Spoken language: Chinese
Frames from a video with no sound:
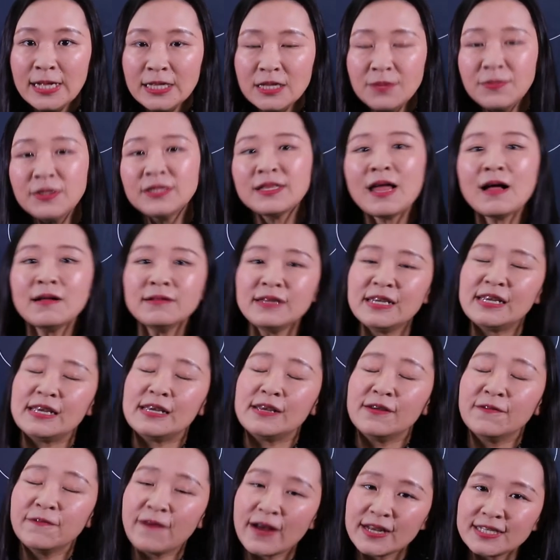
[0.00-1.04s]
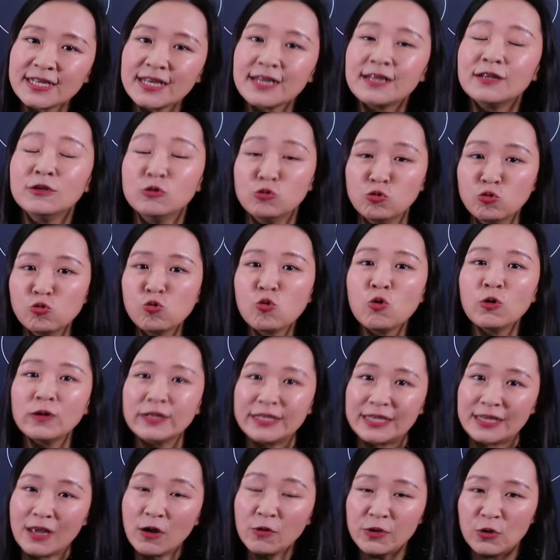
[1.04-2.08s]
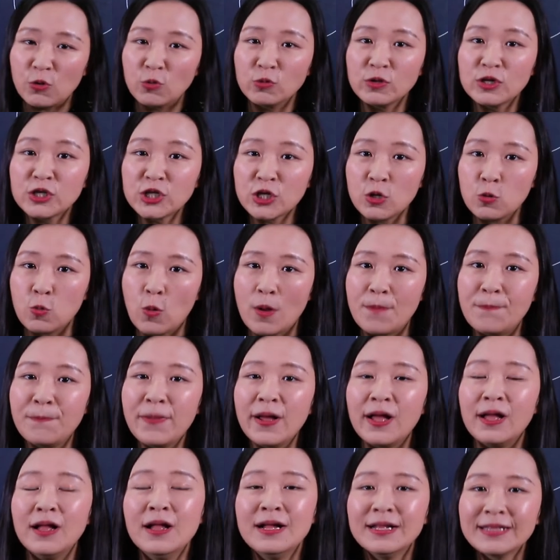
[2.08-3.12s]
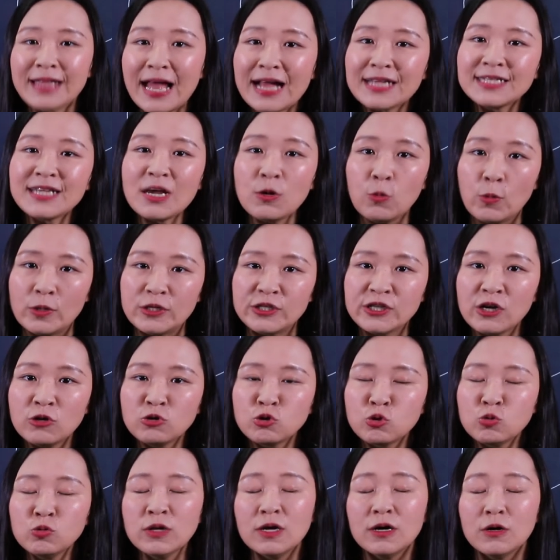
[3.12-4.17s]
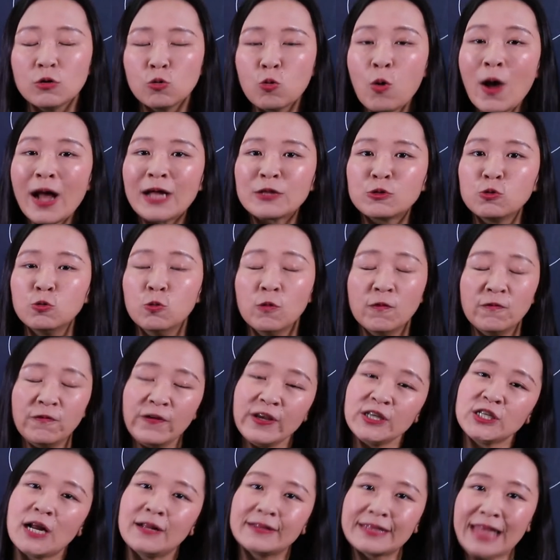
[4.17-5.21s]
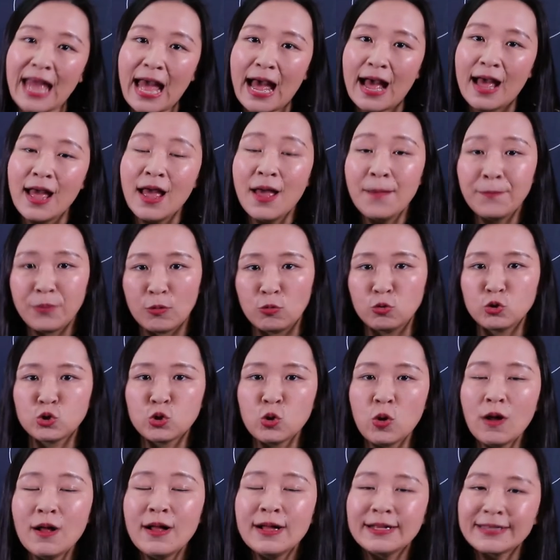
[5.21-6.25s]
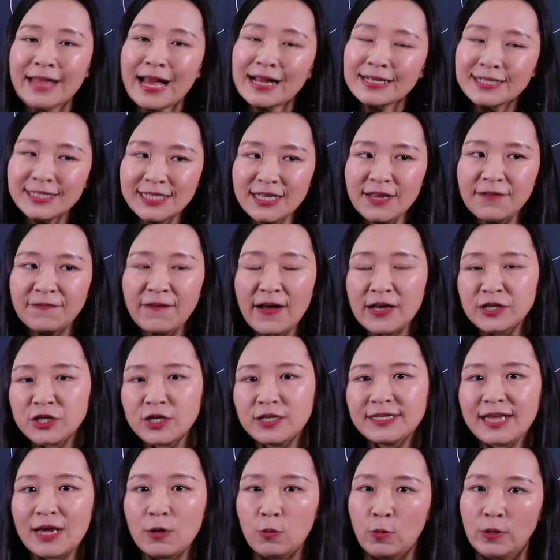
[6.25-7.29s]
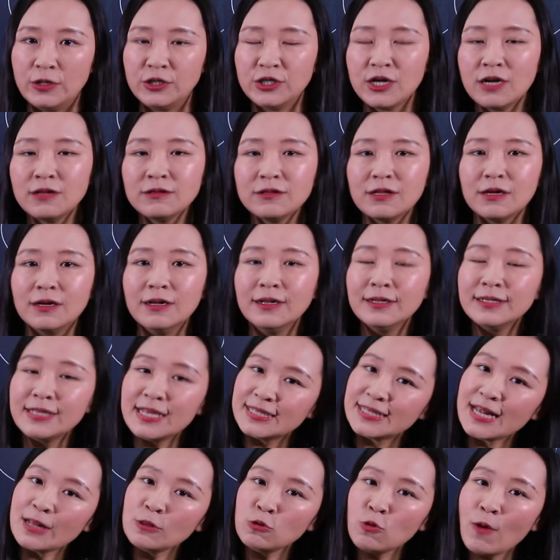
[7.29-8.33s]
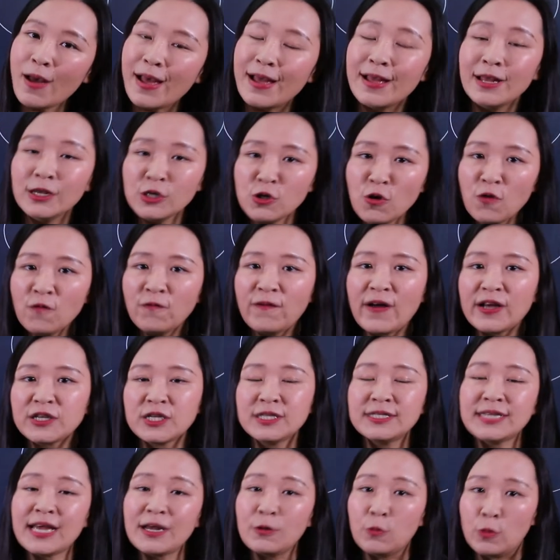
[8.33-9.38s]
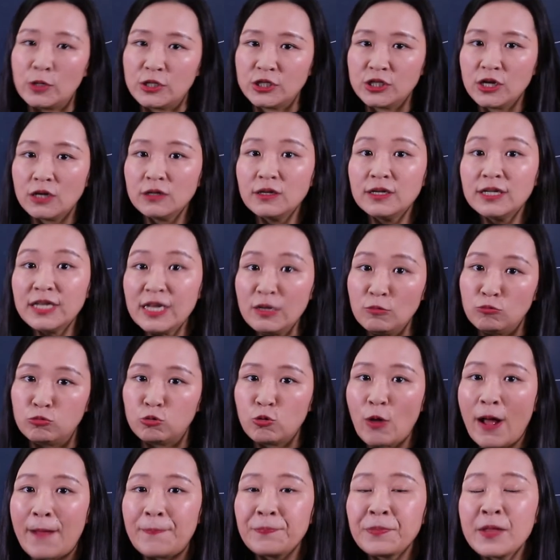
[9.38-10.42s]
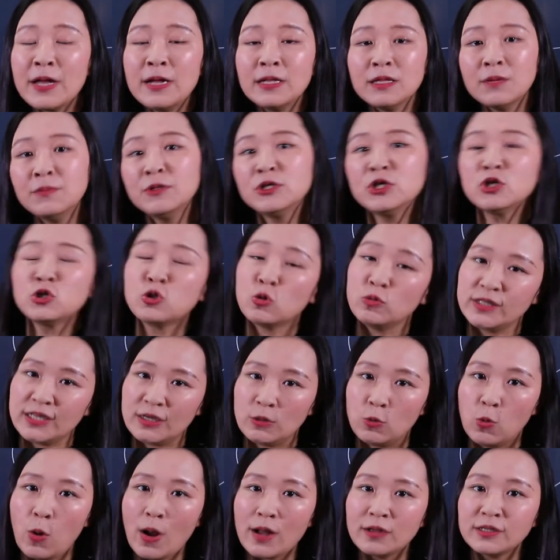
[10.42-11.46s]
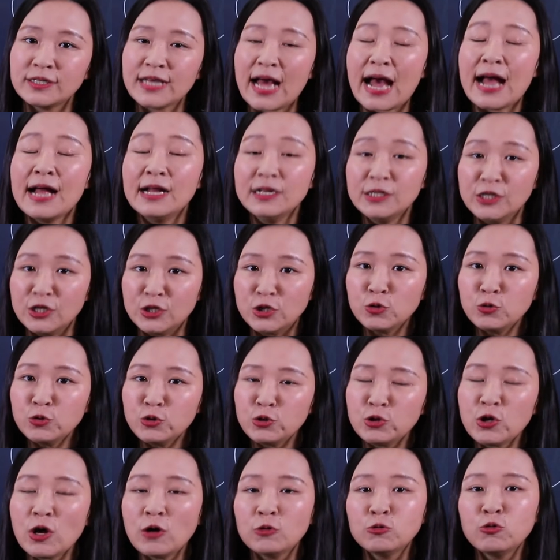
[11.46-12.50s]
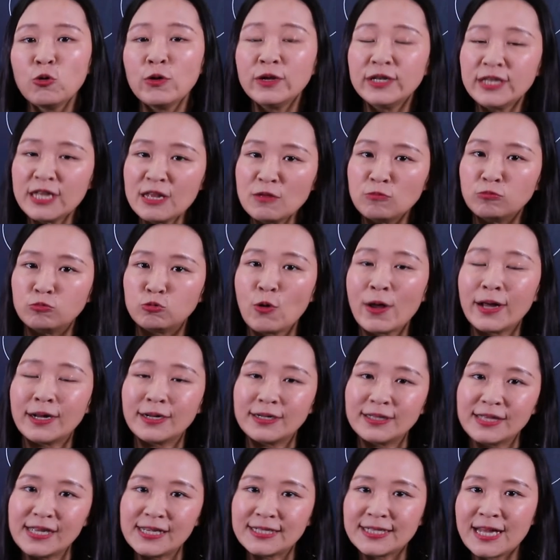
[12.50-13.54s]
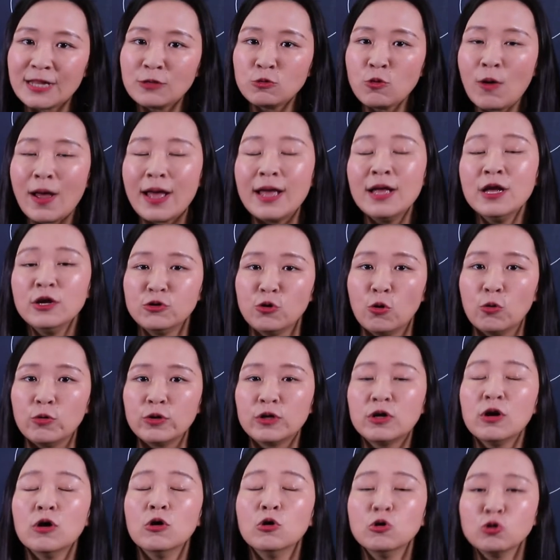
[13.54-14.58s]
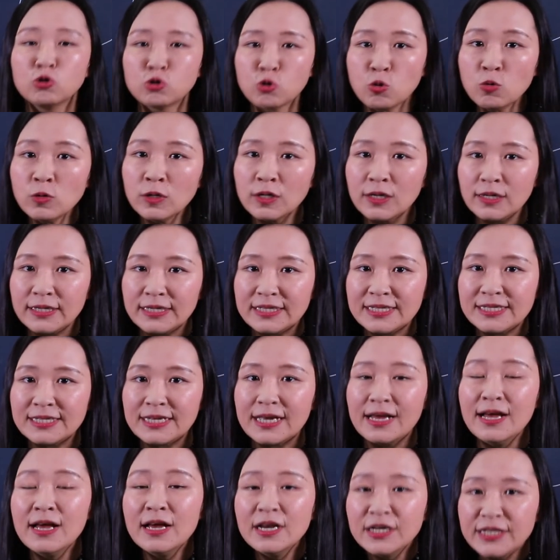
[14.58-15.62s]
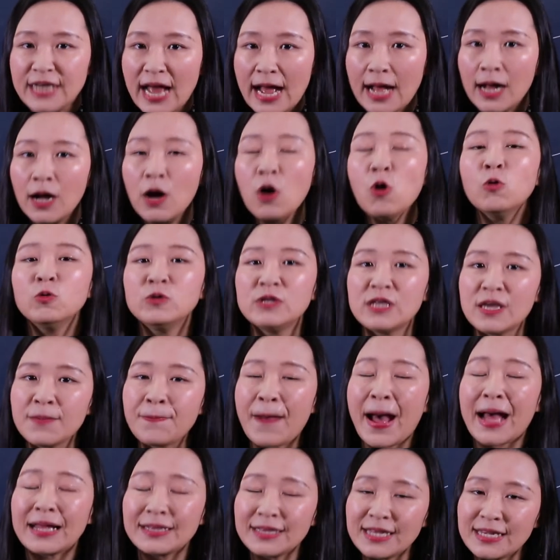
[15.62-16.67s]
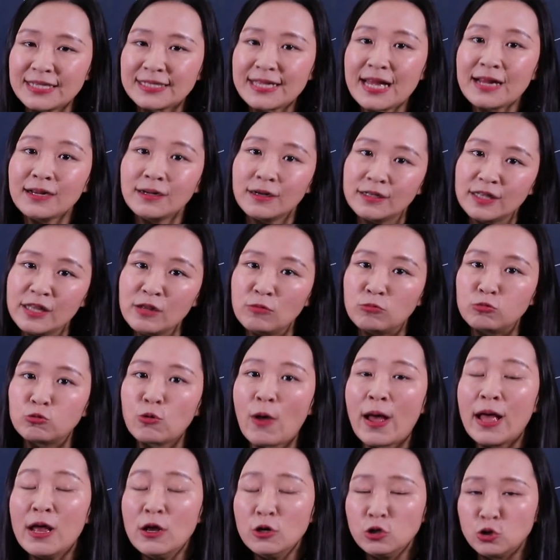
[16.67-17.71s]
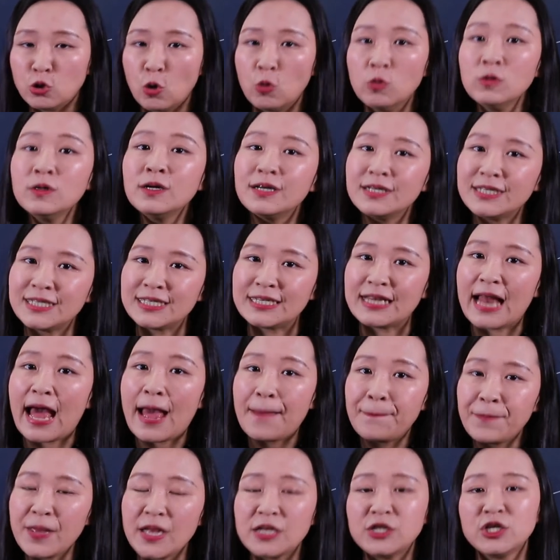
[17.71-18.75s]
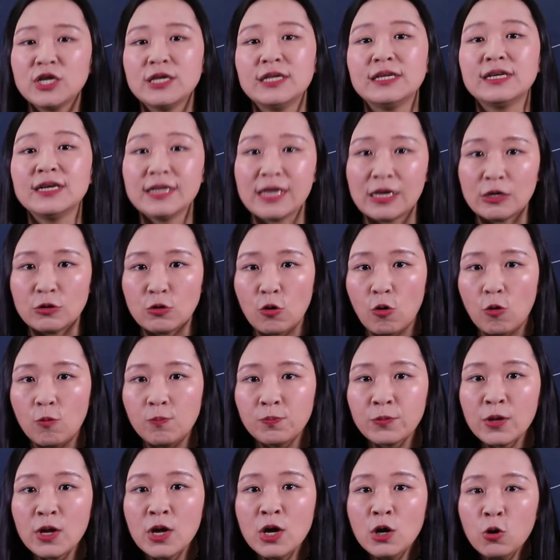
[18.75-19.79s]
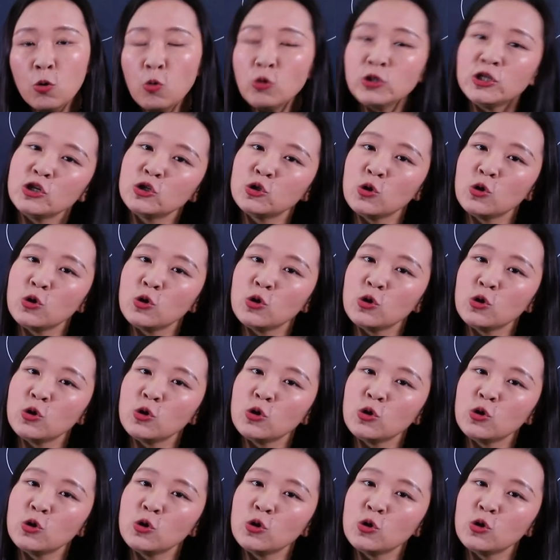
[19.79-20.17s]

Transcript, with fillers: 那么当你发现，如果你要引用的这个文本，它在文章中的跨度非常大，比如说它既发生在文章的第三段，又发生在文章的第五段，那么这种情况下，你就需要对第五段和第三段有一个综合理解，然后你把第三和第五段融合起来变成一个引用，或者。